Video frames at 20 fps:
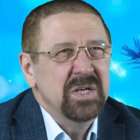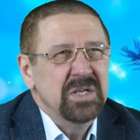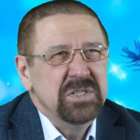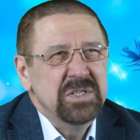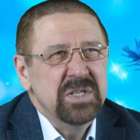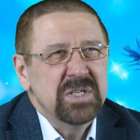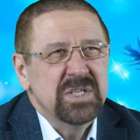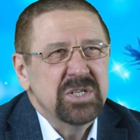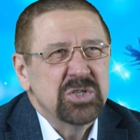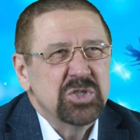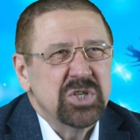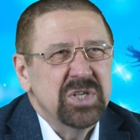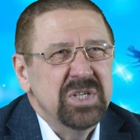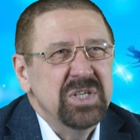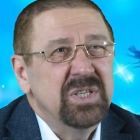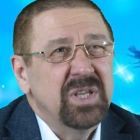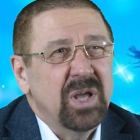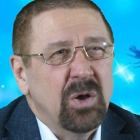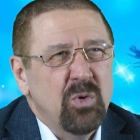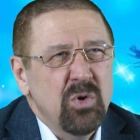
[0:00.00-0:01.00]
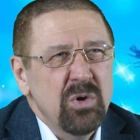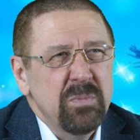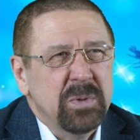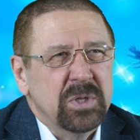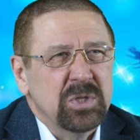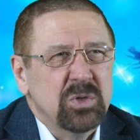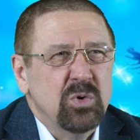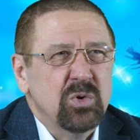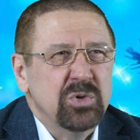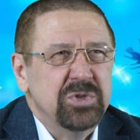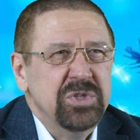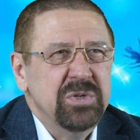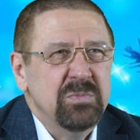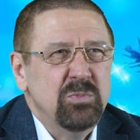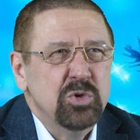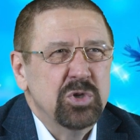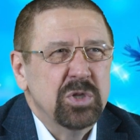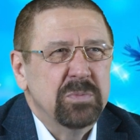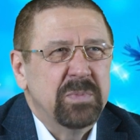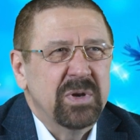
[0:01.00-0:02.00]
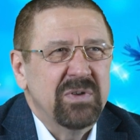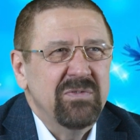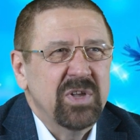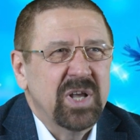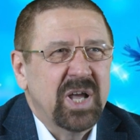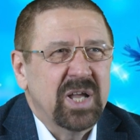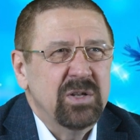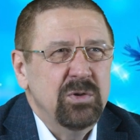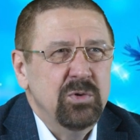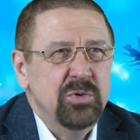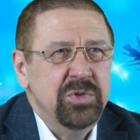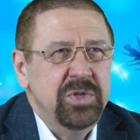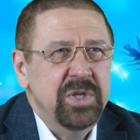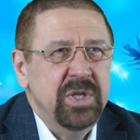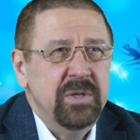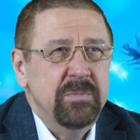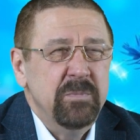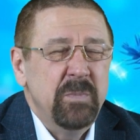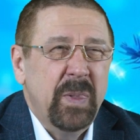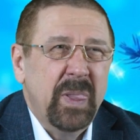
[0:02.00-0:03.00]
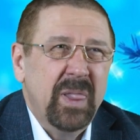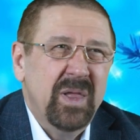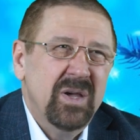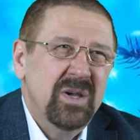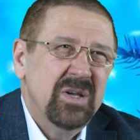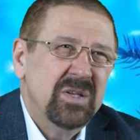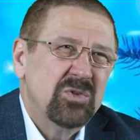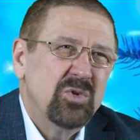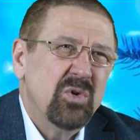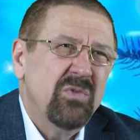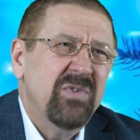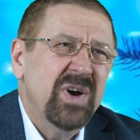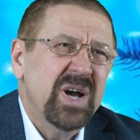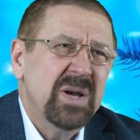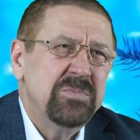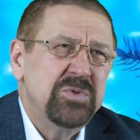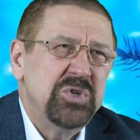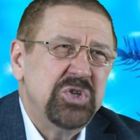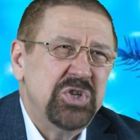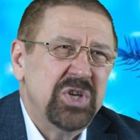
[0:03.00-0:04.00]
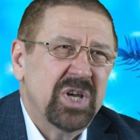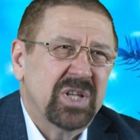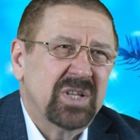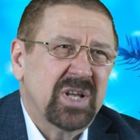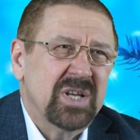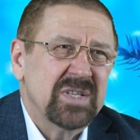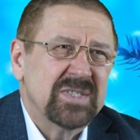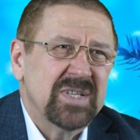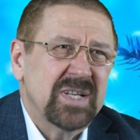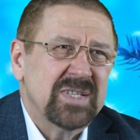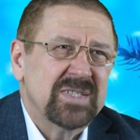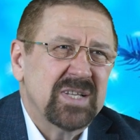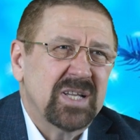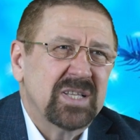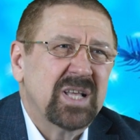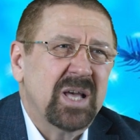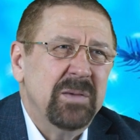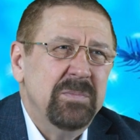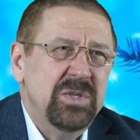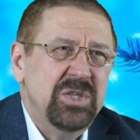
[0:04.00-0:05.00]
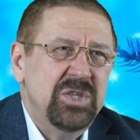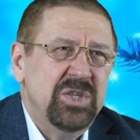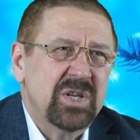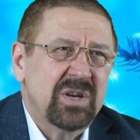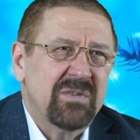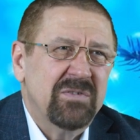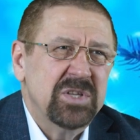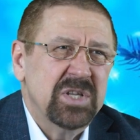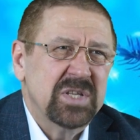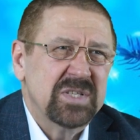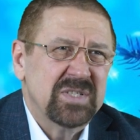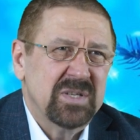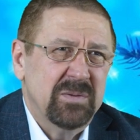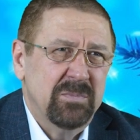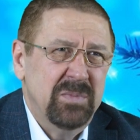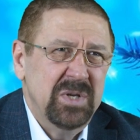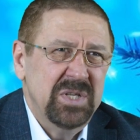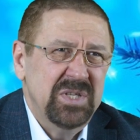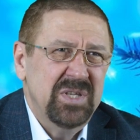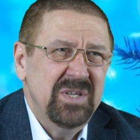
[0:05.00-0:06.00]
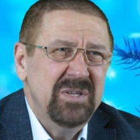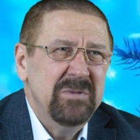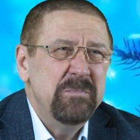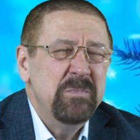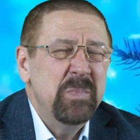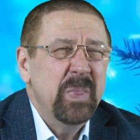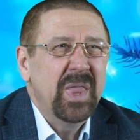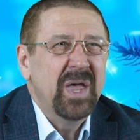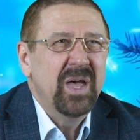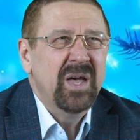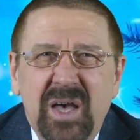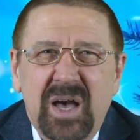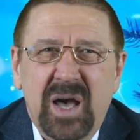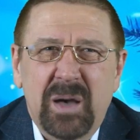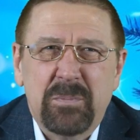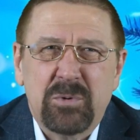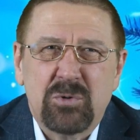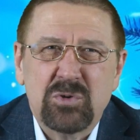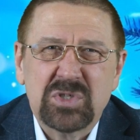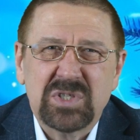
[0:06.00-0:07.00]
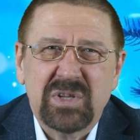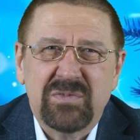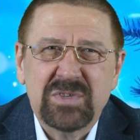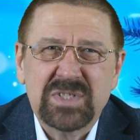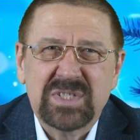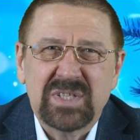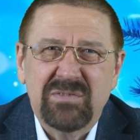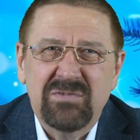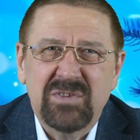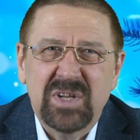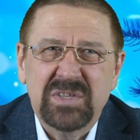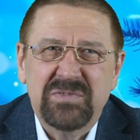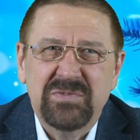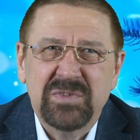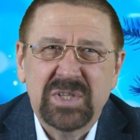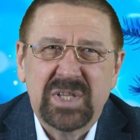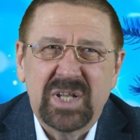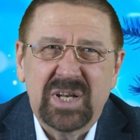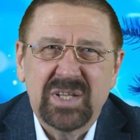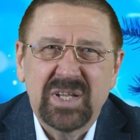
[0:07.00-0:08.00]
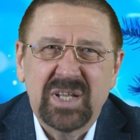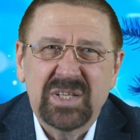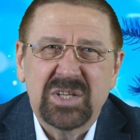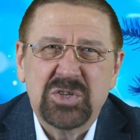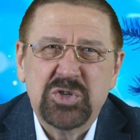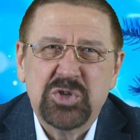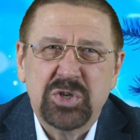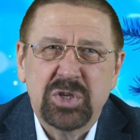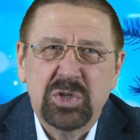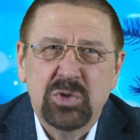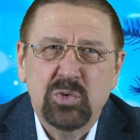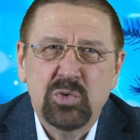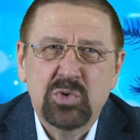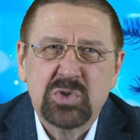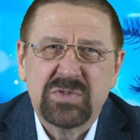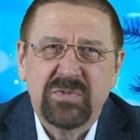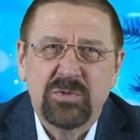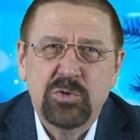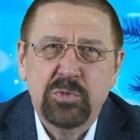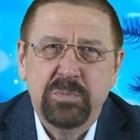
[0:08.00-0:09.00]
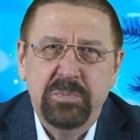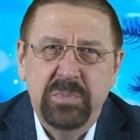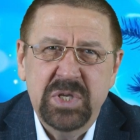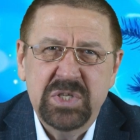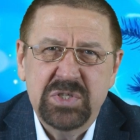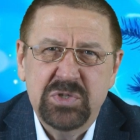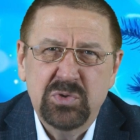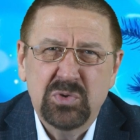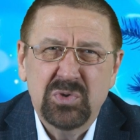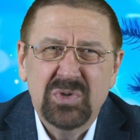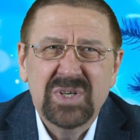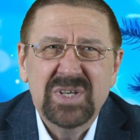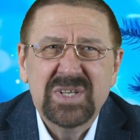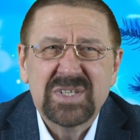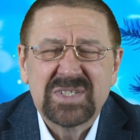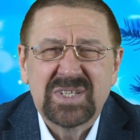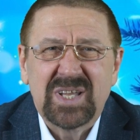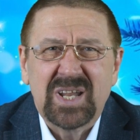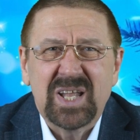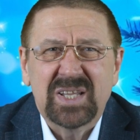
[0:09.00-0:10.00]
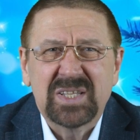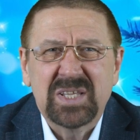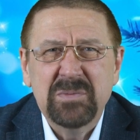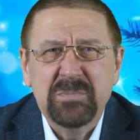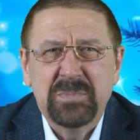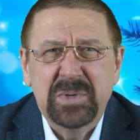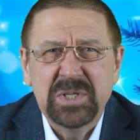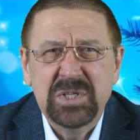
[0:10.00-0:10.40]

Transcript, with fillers: Если же и такой подход не будет привлекать людей, то вообще отказаться от комментирования событий, а просто выставлять в интернет очередную свою песню с кратким